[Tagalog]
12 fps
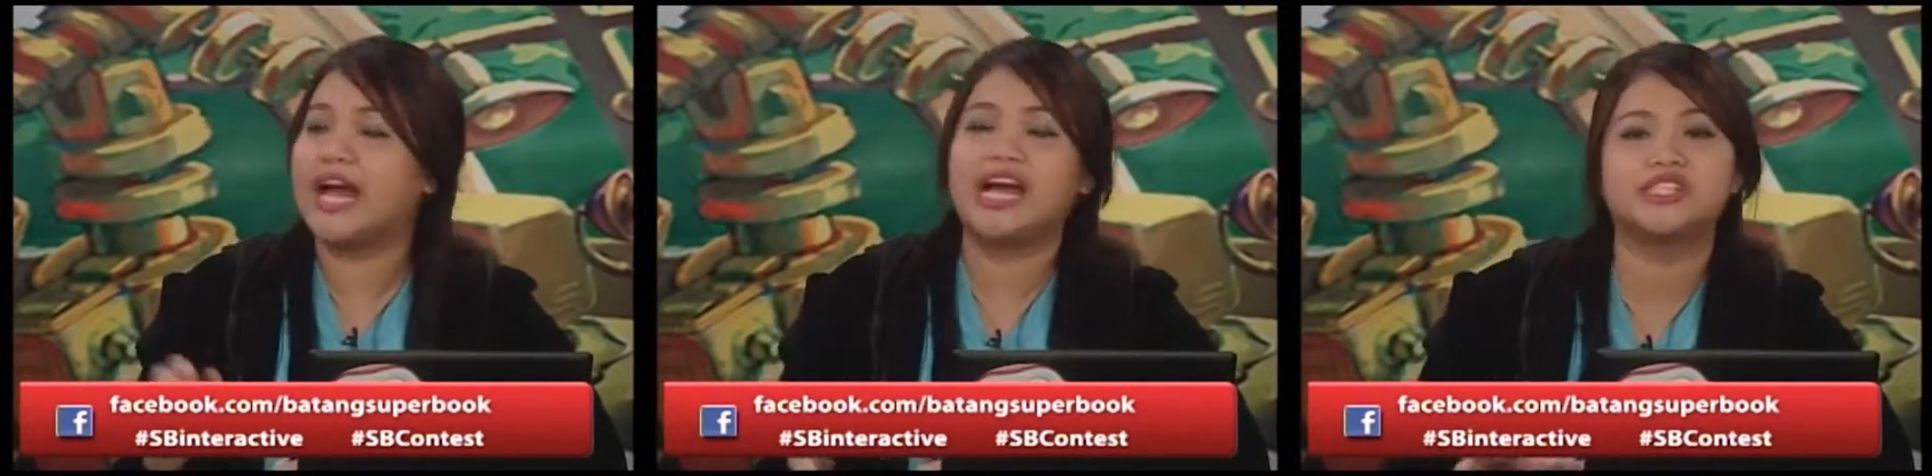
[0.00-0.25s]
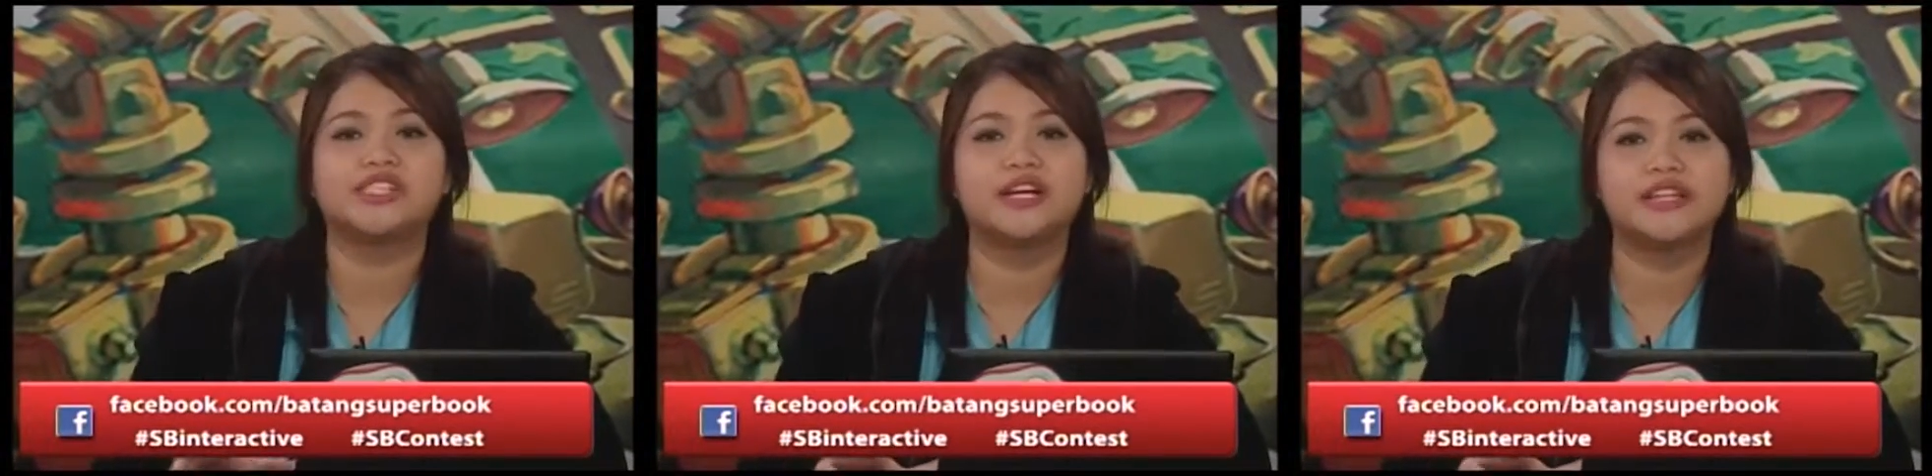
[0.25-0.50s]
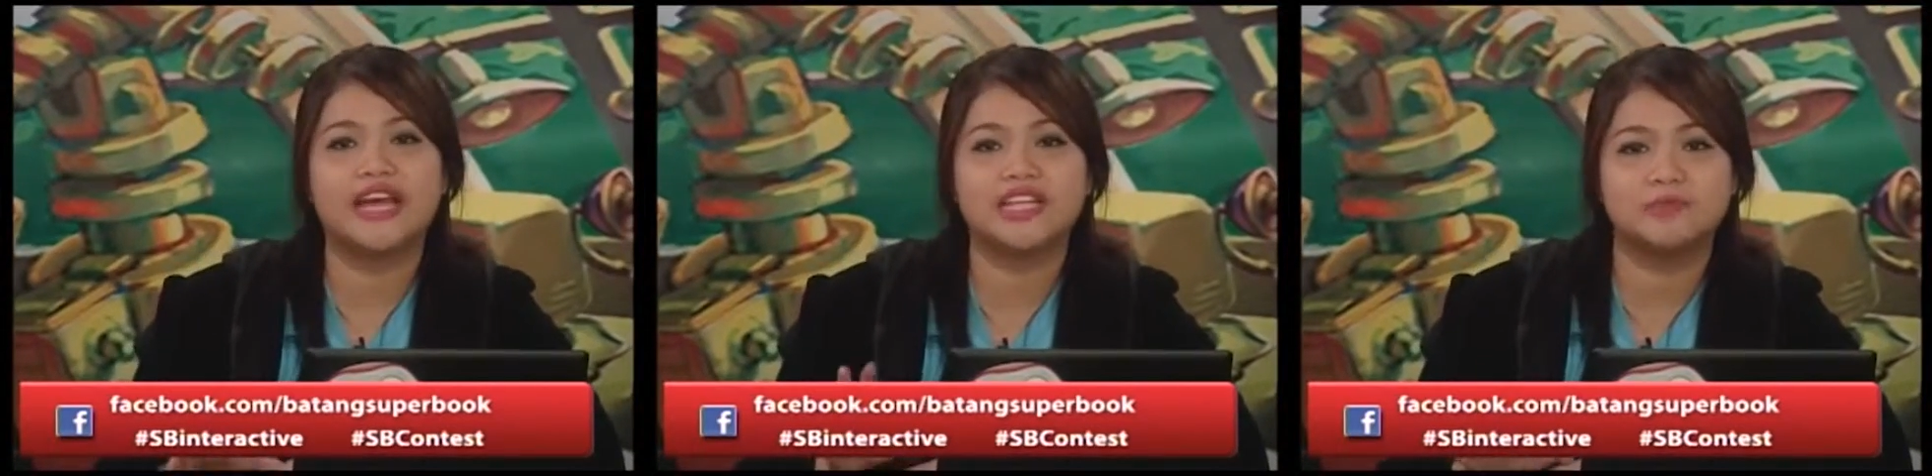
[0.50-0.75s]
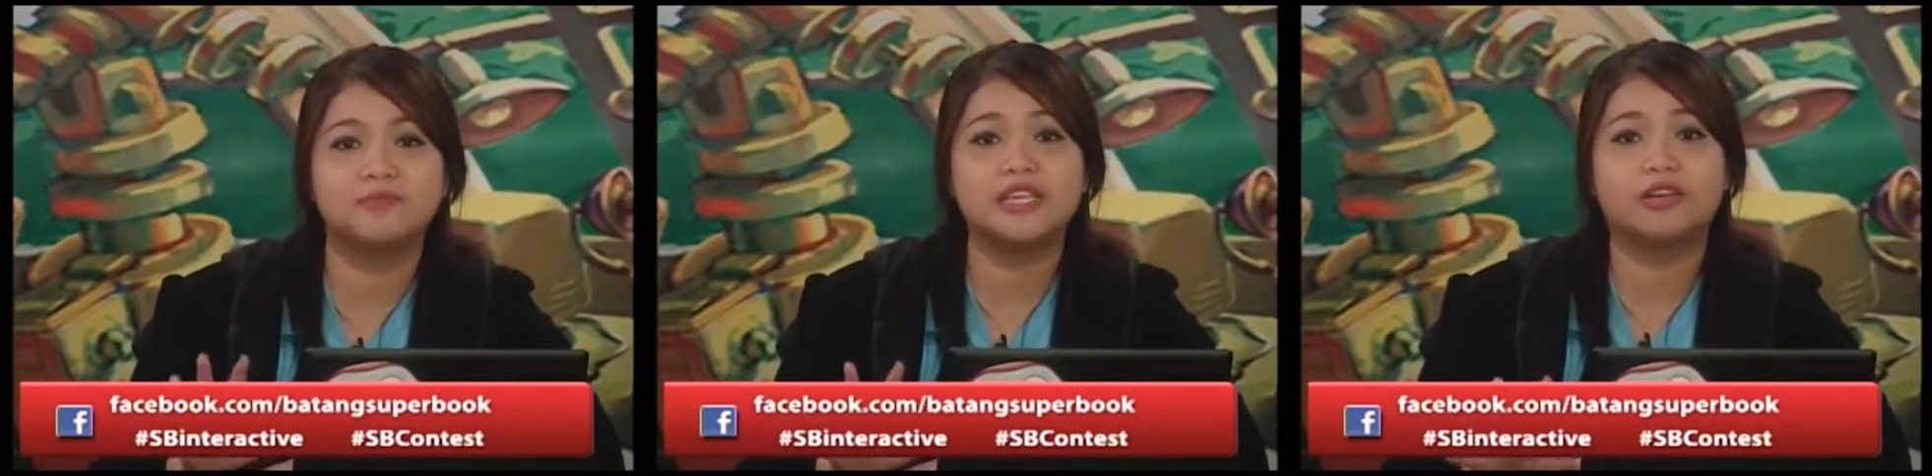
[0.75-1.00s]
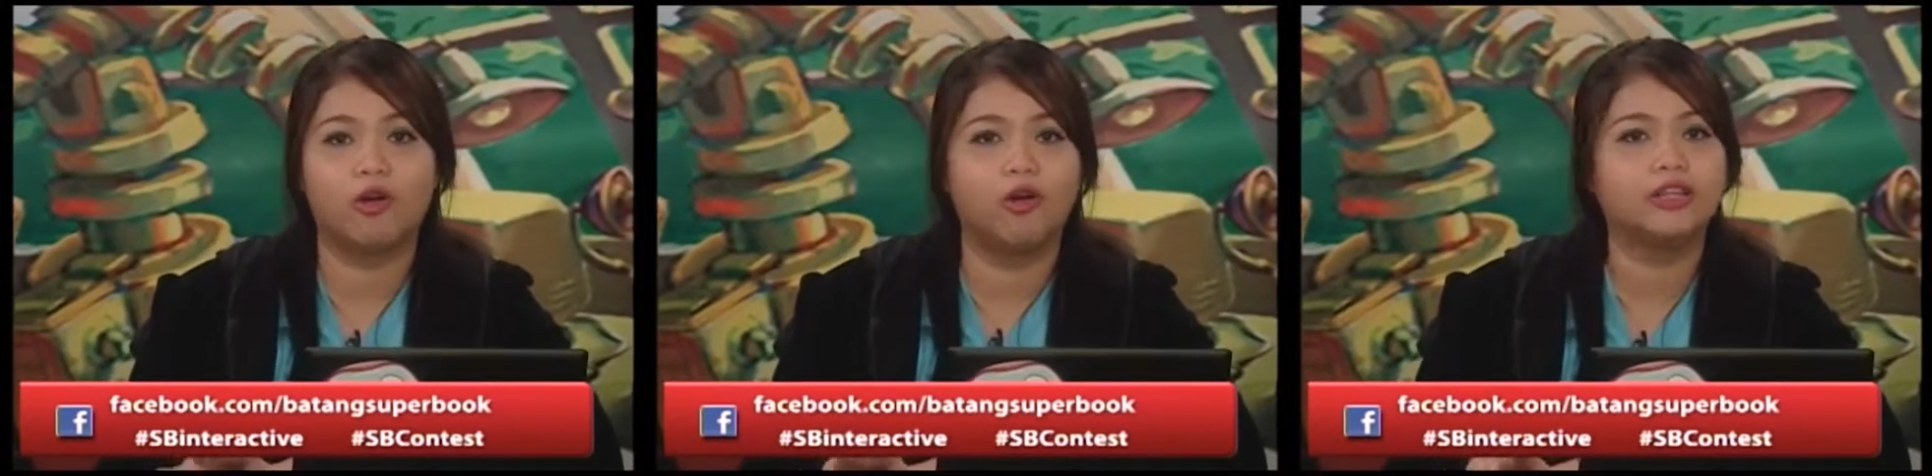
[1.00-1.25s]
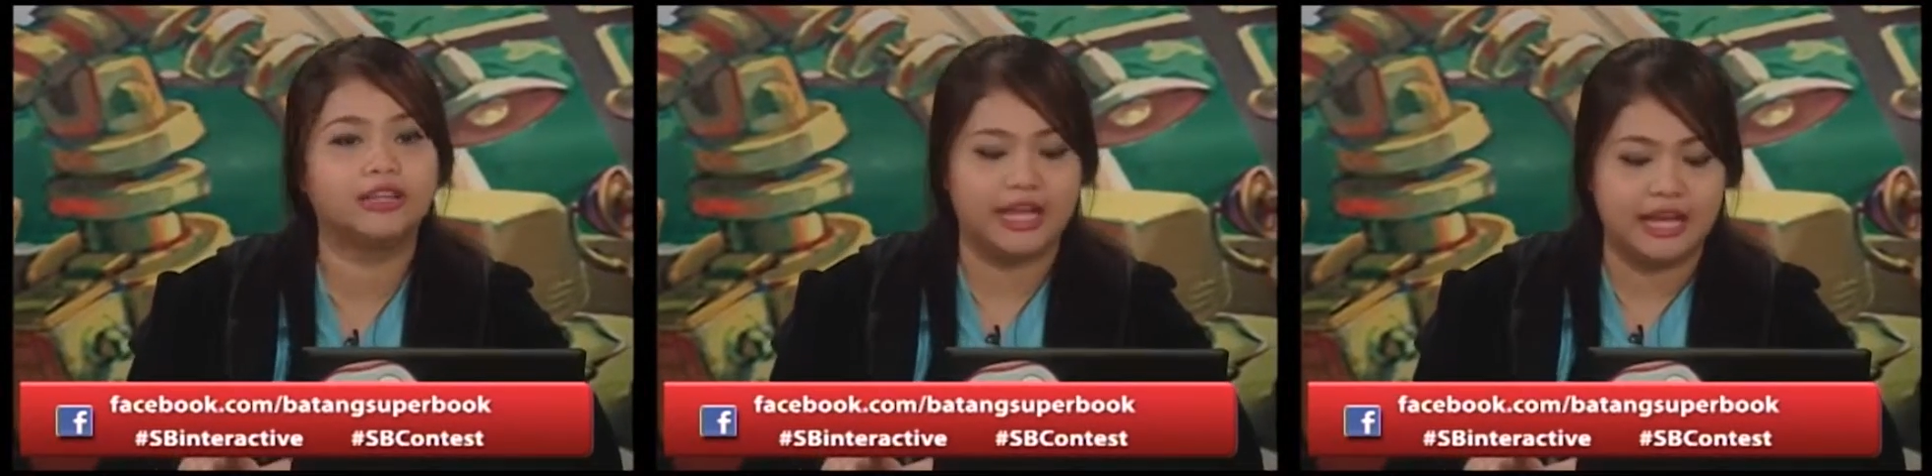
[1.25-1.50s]
hashtag SB, SB
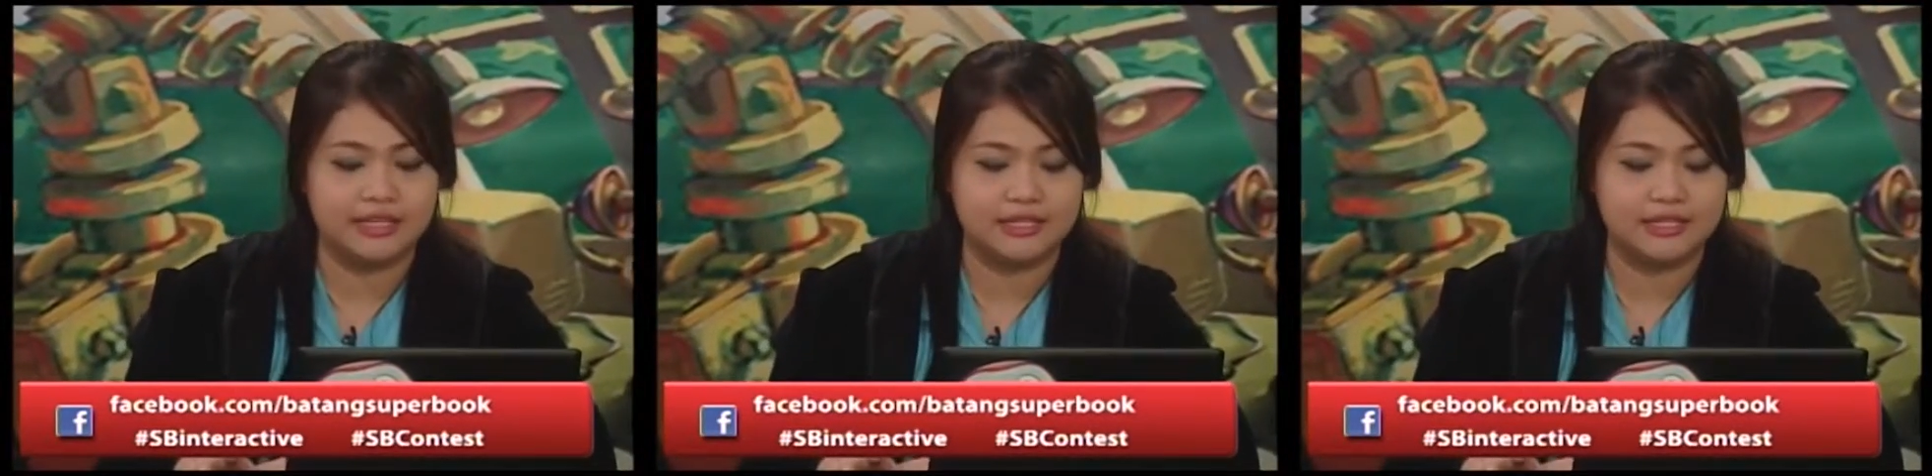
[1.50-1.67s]
Contest.